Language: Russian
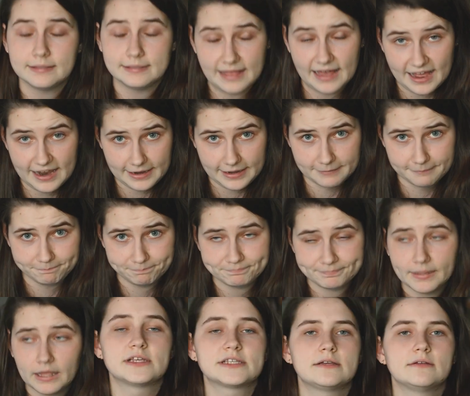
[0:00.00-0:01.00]
Далее.
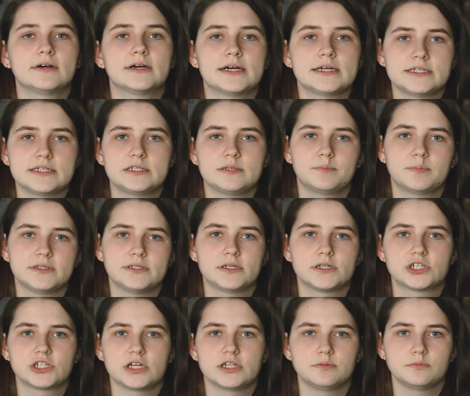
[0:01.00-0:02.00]
Но если вы хотите
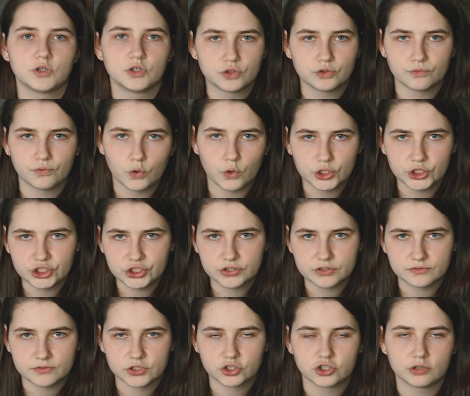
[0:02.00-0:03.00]
поддержать мое
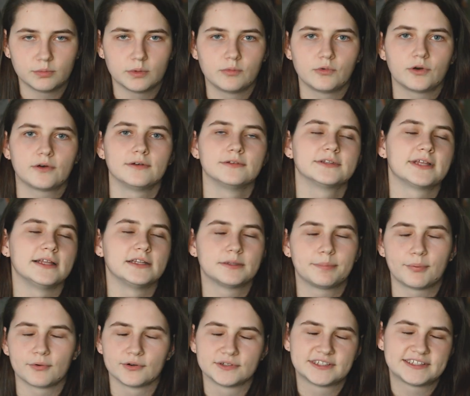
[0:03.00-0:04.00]
творчество, чтобы мой
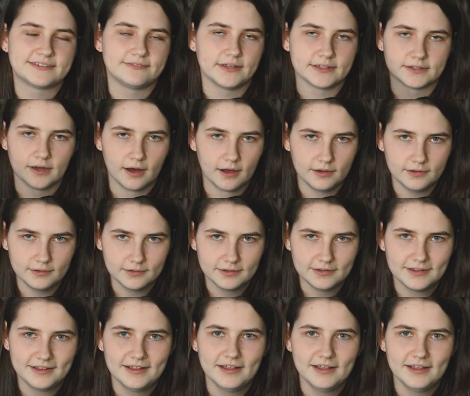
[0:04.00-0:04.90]
контент процветал,